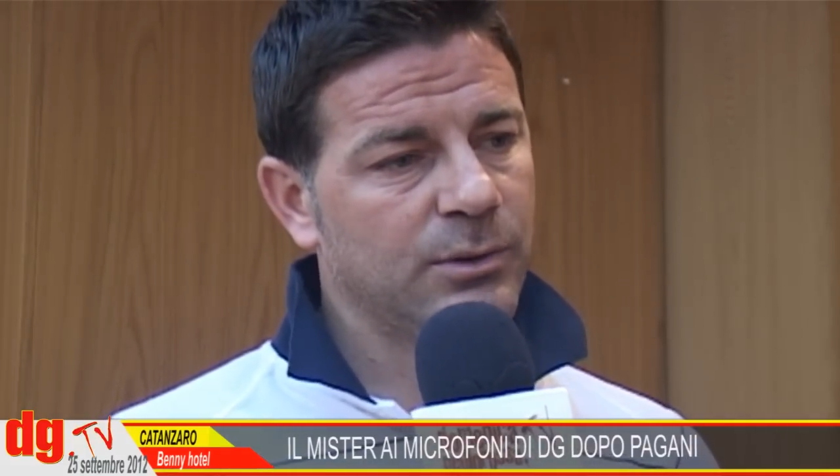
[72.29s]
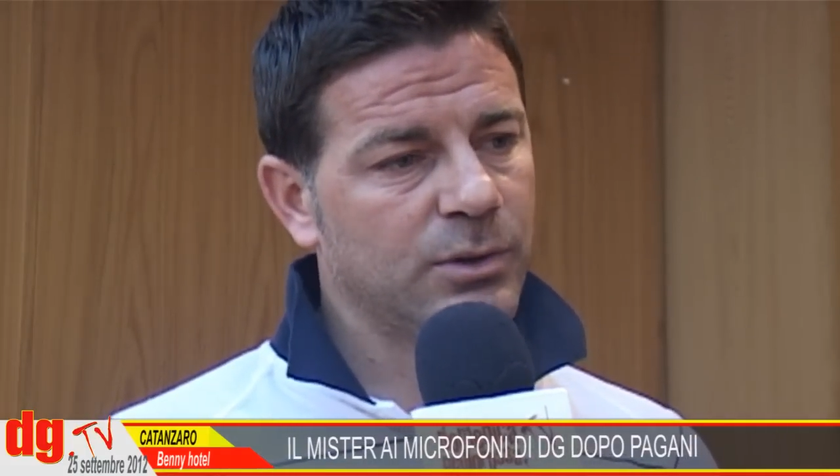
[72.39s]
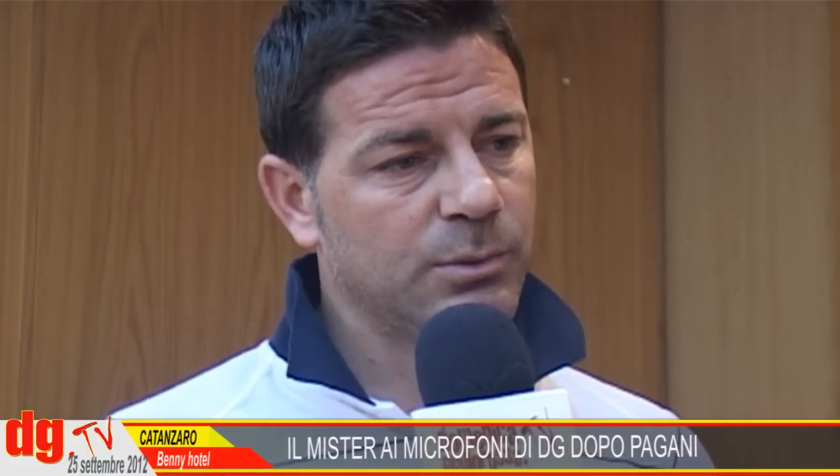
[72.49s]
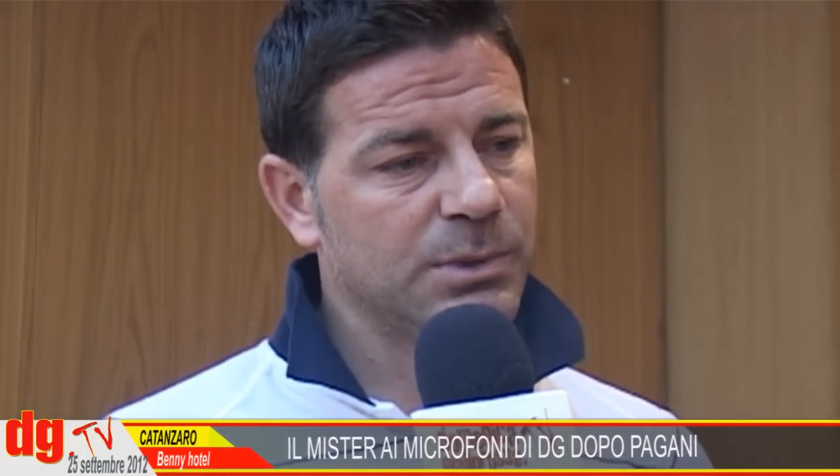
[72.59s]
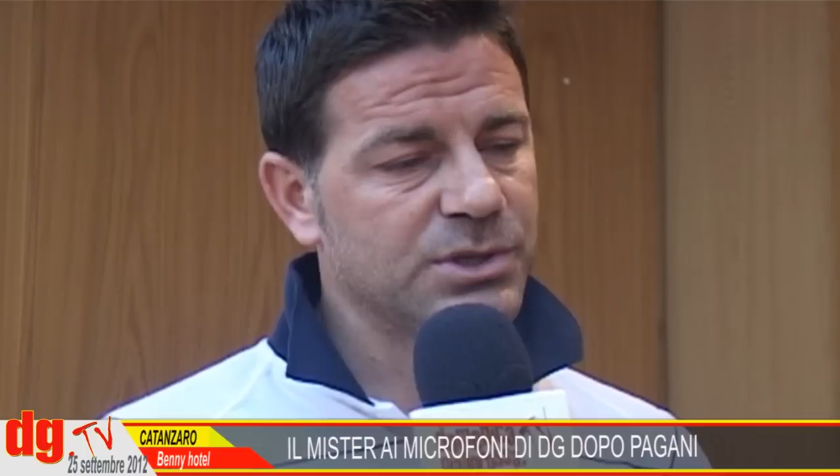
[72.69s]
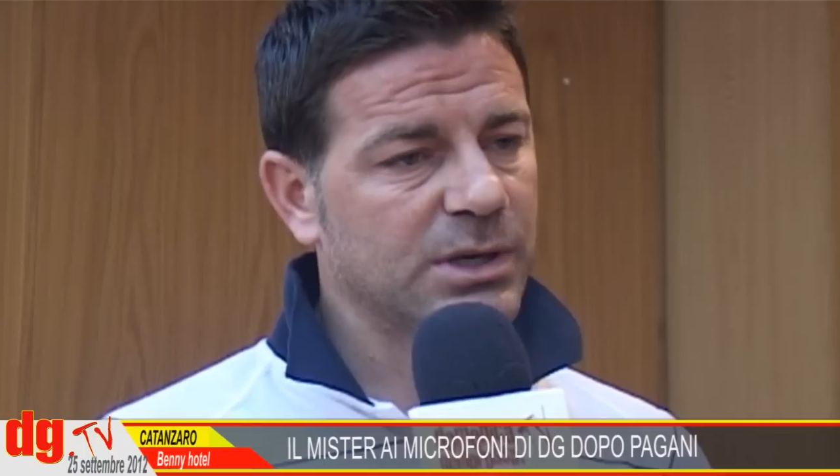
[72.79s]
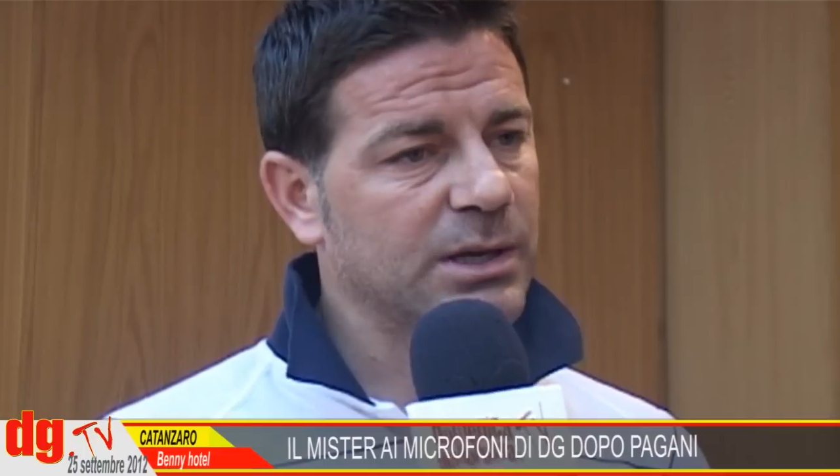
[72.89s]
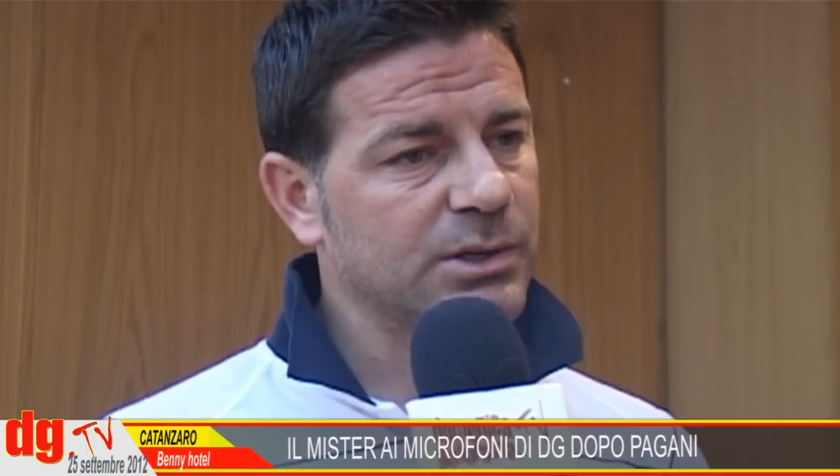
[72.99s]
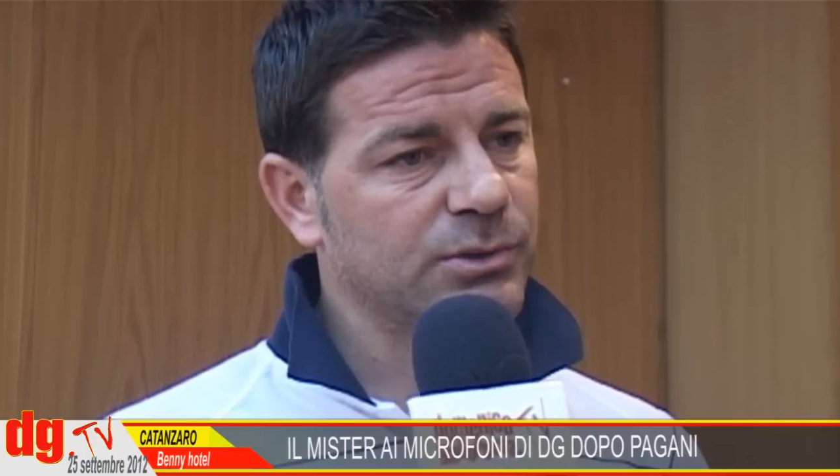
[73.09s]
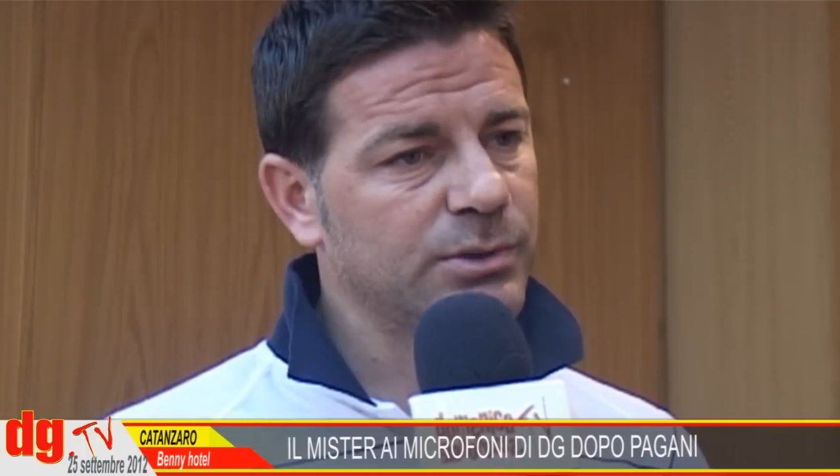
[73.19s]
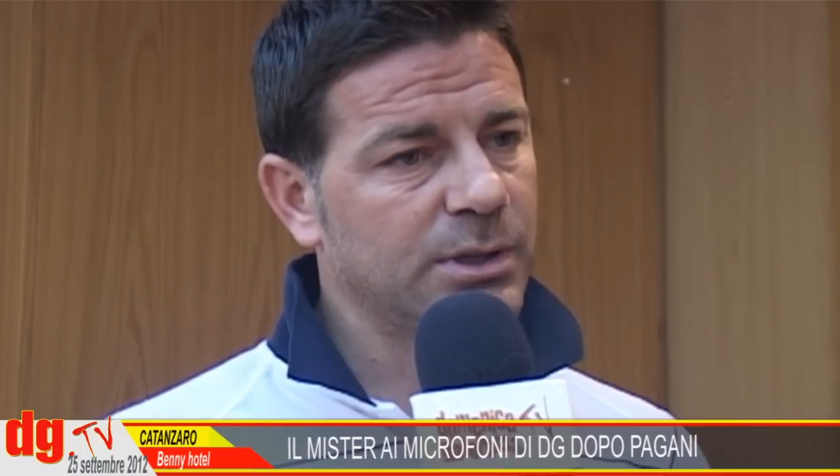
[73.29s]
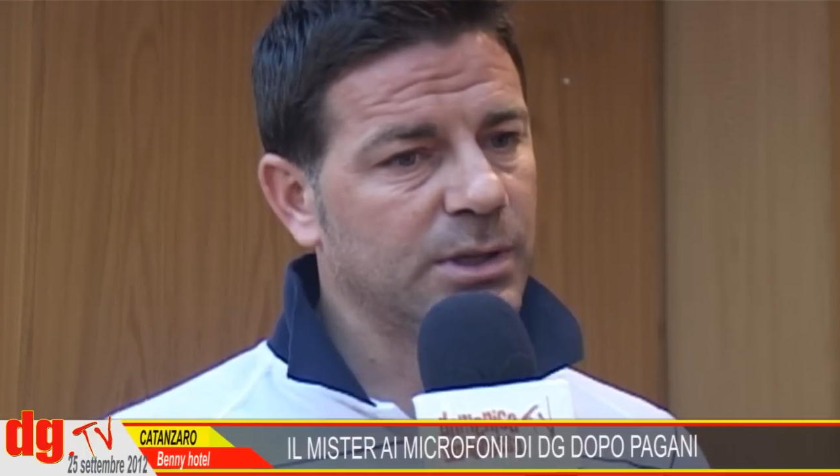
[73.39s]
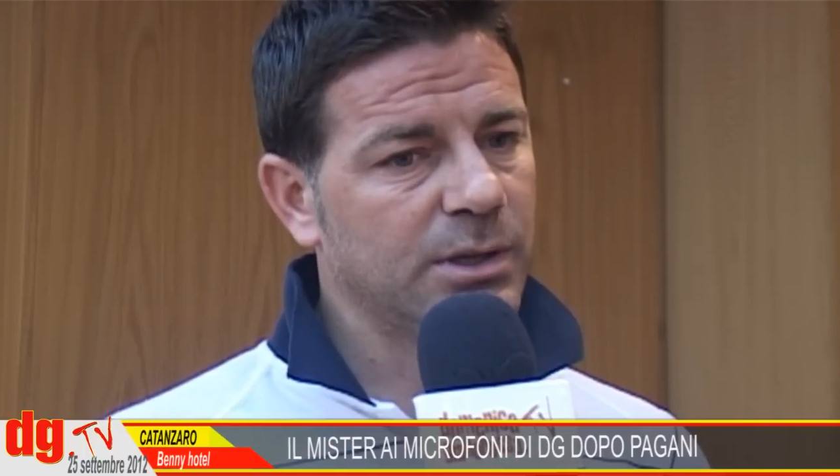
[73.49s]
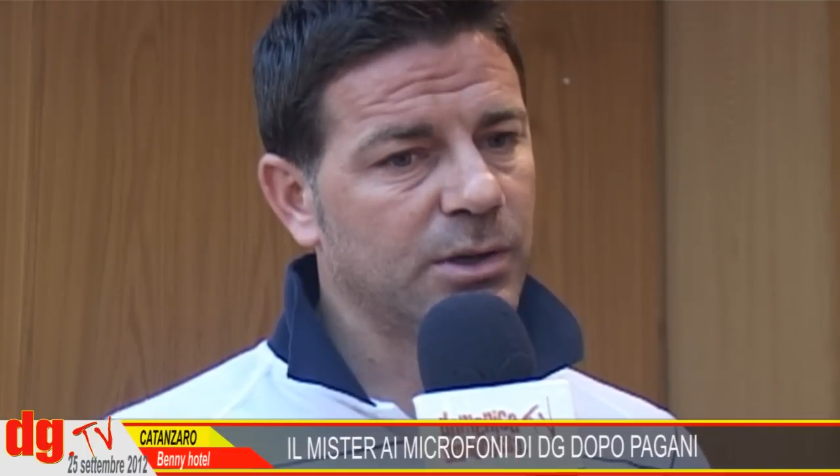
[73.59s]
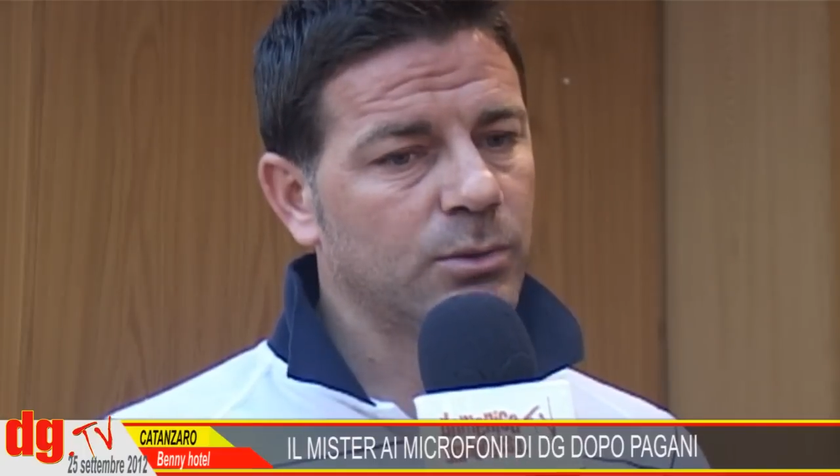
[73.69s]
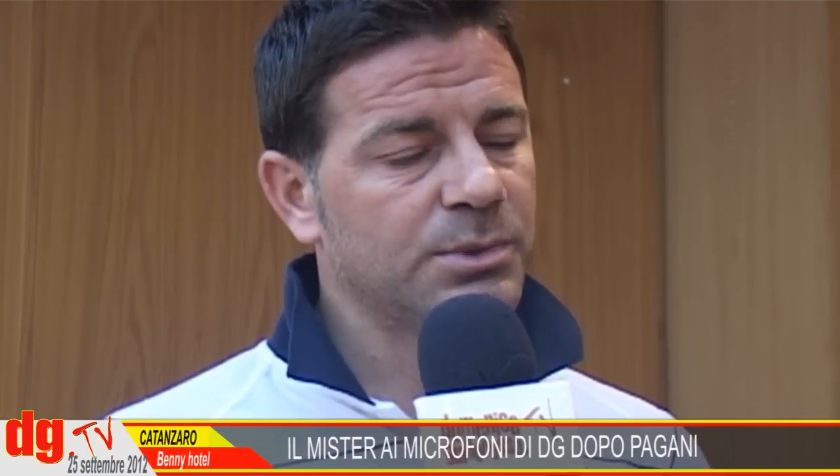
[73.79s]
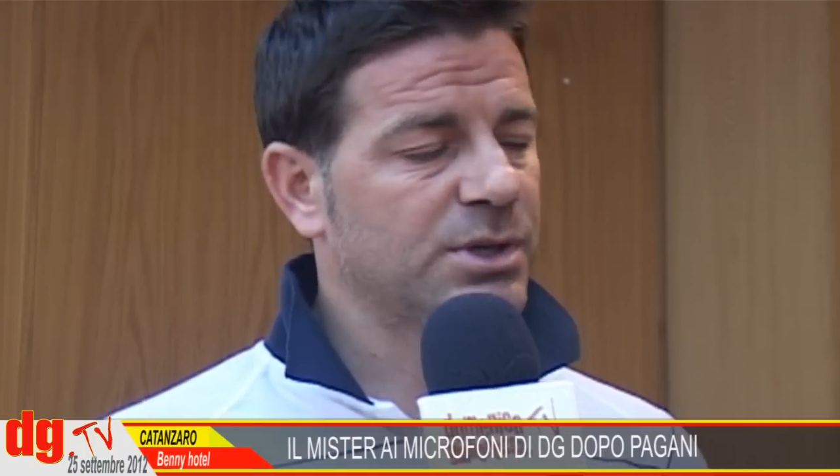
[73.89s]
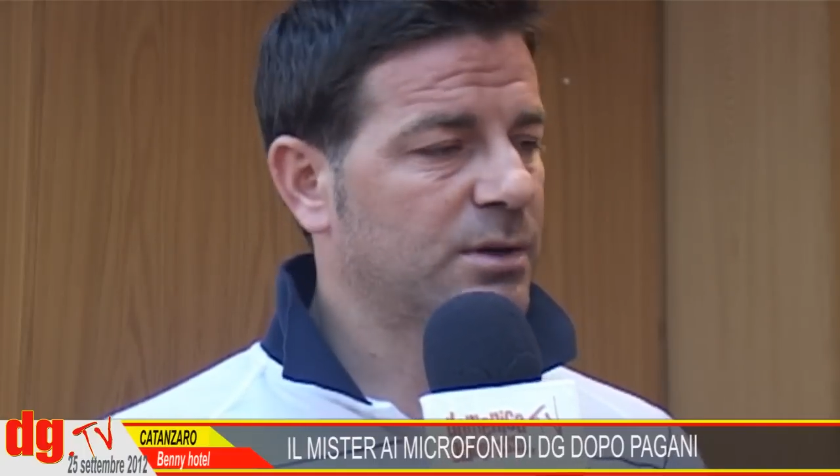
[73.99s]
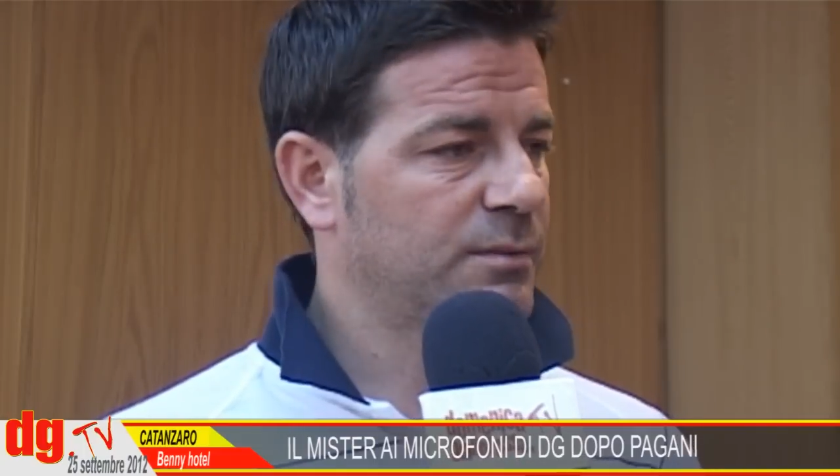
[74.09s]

ora dobbiamo cercare solo di ricominciare